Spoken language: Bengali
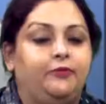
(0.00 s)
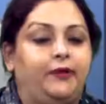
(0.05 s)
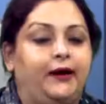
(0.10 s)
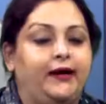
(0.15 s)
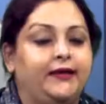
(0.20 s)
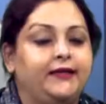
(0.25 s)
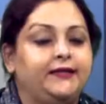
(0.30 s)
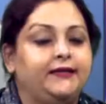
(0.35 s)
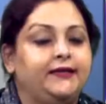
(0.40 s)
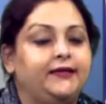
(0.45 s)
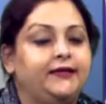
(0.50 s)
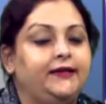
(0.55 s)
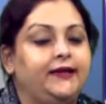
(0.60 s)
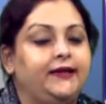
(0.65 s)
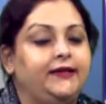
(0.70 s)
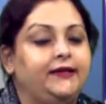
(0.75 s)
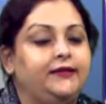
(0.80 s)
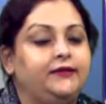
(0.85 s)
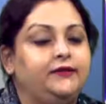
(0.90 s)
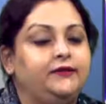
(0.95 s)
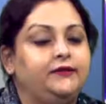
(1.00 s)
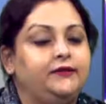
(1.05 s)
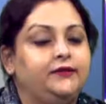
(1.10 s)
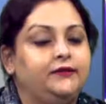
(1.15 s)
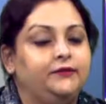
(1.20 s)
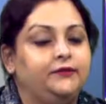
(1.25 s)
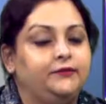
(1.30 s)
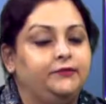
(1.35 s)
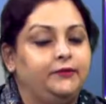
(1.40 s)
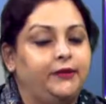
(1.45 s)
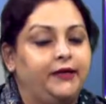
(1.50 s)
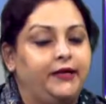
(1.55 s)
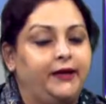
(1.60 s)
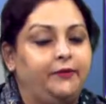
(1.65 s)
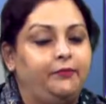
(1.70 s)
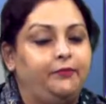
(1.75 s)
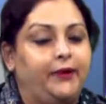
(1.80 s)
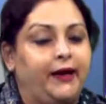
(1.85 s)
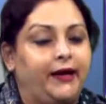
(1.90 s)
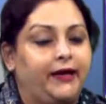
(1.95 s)
বাড়িতে এই মানে
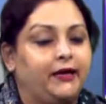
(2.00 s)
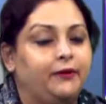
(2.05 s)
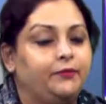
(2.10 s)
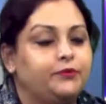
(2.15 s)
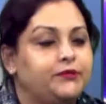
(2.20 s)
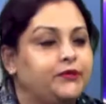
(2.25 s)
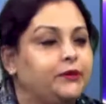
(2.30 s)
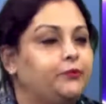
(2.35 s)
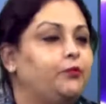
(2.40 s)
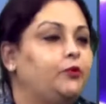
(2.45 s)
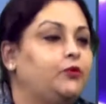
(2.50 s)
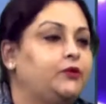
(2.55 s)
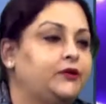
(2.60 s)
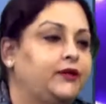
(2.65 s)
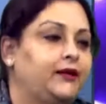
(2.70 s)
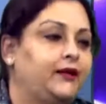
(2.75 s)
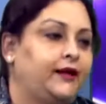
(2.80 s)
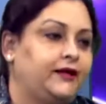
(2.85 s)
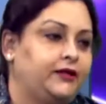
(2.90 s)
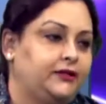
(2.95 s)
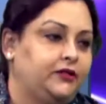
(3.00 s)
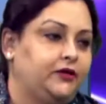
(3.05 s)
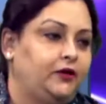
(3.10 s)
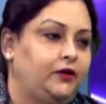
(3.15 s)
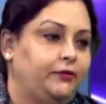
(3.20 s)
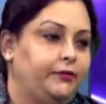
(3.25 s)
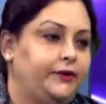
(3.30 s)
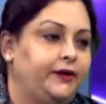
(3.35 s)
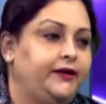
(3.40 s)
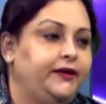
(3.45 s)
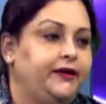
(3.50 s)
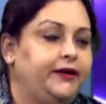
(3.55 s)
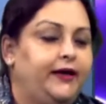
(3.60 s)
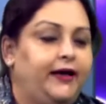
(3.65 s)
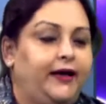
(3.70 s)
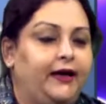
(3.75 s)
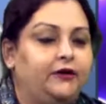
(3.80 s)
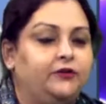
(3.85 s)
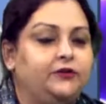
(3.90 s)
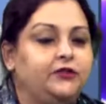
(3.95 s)
ব্যাকআপ সাপোর্টটা রাখতে হবে
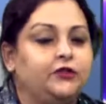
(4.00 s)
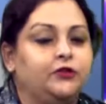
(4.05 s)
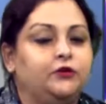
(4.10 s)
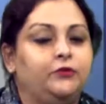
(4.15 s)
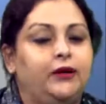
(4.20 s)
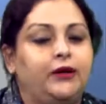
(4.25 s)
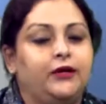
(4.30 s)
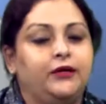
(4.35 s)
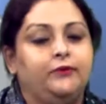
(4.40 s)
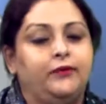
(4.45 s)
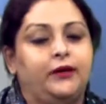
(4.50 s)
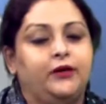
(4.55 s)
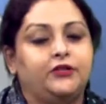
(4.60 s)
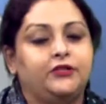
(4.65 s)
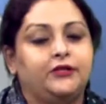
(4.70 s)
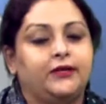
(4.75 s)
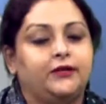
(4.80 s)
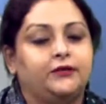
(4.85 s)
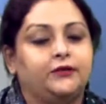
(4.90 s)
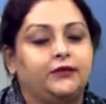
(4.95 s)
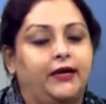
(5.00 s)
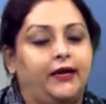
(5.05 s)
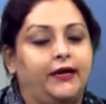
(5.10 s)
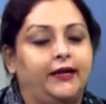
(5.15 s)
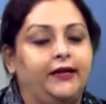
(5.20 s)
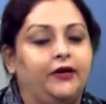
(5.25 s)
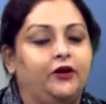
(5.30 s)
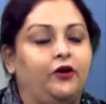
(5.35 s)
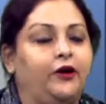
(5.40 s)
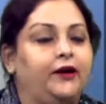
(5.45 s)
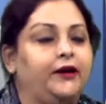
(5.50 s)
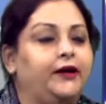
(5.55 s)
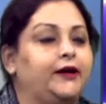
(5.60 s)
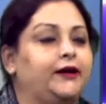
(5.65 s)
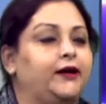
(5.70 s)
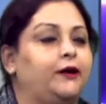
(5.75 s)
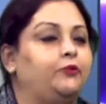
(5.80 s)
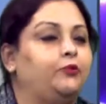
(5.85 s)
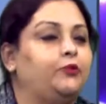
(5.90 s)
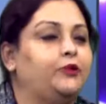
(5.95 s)
এখন যেরকম আগে মানুষ শাড়ি গয়না
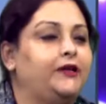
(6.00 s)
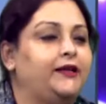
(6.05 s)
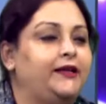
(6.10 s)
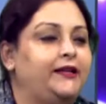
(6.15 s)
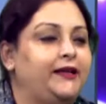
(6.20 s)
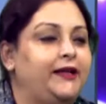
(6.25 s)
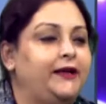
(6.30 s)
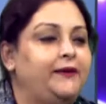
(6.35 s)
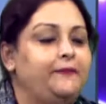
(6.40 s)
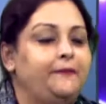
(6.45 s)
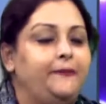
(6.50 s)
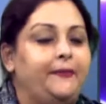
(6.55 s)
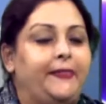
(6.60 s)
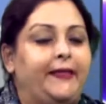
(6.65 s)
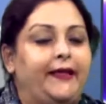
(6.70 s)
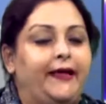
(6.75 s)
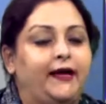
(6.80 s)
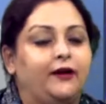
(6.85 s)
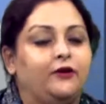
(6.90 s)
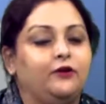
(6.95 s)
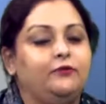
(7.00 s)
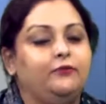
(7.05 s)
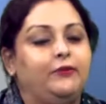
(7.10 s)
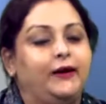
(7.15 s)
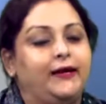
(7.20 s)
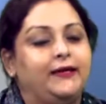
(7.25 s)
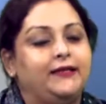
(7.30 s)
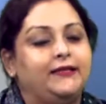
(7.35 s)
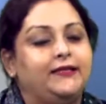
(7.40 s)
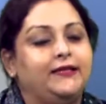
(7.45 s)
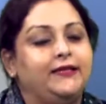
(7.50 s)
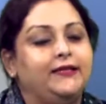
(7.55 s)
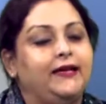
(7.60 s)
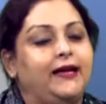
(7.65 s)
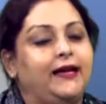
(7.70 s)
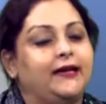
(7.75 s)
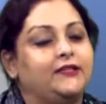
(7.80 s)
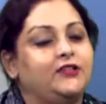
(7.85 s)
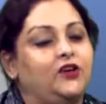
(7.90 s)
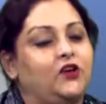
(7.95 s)
কাপড় কিনে এখন বাড়িতে
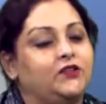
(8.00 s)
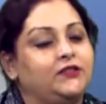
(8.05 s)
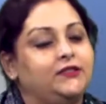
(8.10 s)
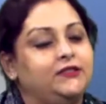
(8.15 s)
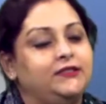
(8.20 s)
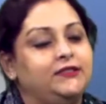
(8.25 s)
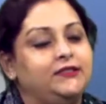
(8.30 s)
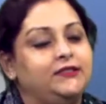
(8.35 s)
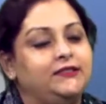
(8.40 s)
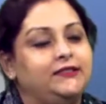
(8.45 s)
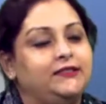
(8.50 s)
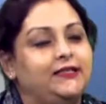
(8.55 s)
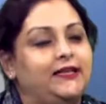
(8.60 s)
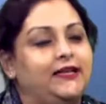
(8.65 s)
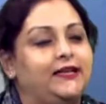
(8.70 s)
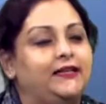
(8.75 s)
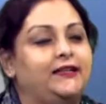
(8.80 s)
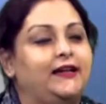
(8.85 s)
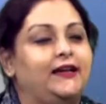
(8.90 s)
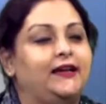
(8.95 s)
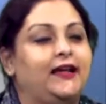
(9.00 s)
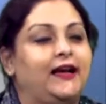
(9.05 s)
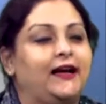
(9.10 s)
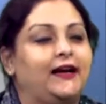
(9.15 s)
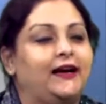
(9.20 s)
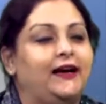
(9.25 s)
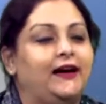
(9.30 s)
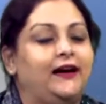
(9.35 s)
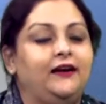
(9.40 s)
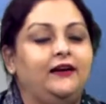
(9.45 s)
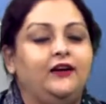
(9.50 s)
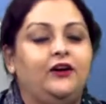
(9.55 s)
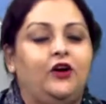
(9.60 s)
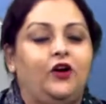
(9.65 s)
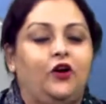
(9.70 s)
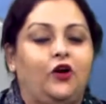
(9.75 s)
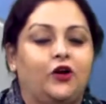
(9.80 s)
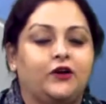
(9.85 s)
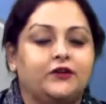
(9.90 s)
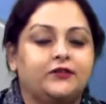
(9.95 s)
একটা অক্সিজেন সিলিন্ডার রাখা
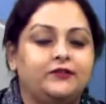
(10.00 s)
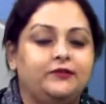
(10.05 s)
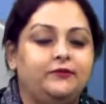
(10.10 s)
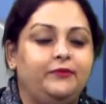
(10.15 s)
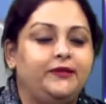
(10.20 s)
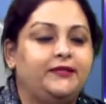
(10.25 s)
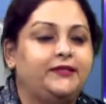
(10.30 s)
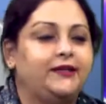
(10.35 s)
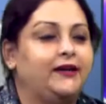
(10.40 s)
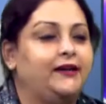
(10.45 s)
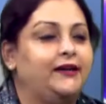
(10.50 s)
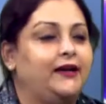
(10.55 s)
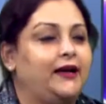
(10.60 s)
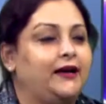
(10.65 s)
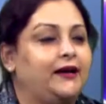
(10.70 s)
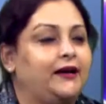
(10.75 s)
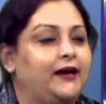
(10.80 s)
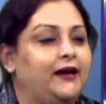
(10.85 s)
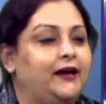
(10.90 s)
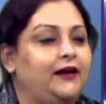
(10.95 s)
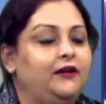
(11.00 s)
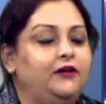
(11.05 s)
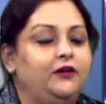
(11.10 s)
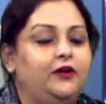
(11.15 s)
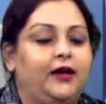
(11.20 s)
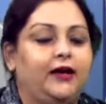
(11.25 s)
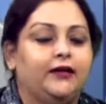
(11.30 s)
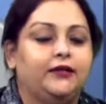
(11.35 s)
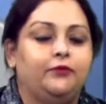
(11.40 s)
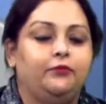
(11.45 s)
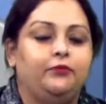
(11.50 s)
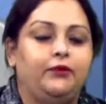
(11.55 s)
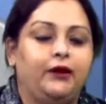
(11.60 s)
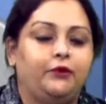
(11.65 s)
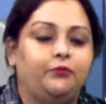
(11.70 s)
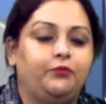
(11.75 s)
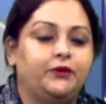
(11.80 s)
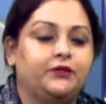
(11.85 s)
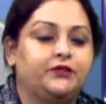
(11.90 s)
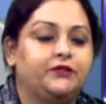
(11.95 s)
অক্সিমিটার রাখা একটা
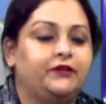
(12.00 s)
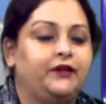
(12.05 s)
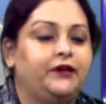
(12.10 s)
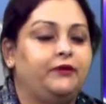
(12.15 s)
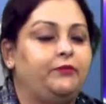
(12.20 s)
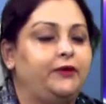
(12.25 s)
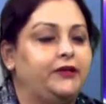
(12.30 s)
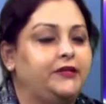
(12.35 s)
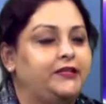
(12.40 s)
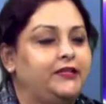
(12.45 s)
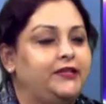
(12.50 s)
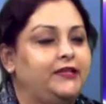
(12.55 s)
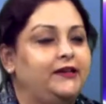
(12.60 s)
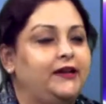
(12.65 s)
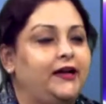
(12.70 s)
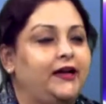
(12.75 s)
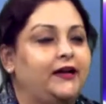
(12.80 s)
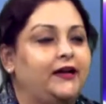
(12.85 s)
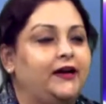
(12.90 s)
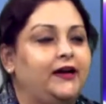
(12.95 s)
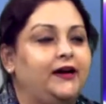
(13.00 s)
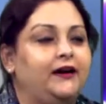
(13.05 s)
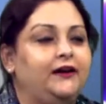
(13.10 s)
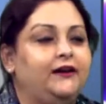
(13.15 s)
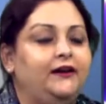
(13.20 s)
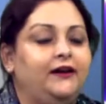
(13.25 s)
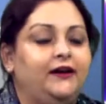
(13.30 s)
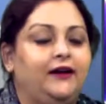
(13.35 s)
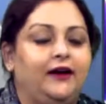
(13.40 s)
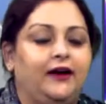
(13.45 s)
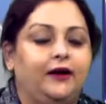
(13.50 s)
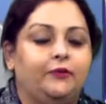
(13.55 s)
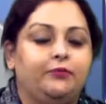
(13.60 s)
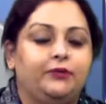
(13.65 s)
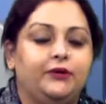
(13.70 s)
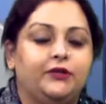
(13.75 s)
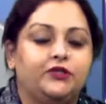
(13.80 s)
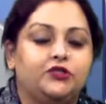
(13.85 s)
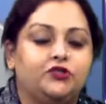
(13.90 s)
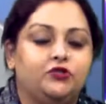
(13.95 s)
ব্লাড প্রেশারের মেশিন রাখা
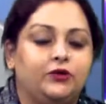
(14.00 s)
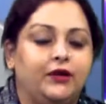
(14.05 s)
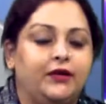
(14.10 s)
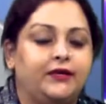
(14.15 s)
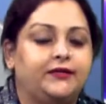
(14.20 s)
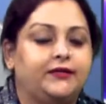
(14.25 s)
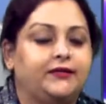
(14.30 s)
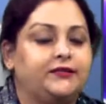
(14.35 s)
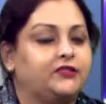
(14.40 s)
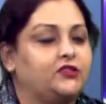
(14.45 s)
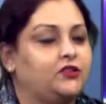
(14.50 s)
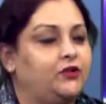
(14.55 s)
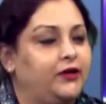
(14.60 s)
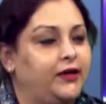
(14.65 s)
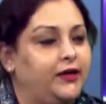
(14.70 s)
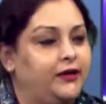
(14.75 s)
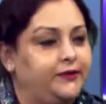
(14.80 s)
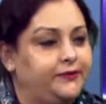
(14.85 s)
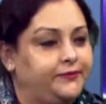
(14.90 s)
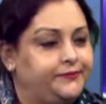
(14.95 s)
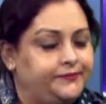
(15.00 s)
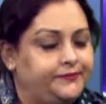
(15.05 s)
আপনার সুগার টেস্ট করার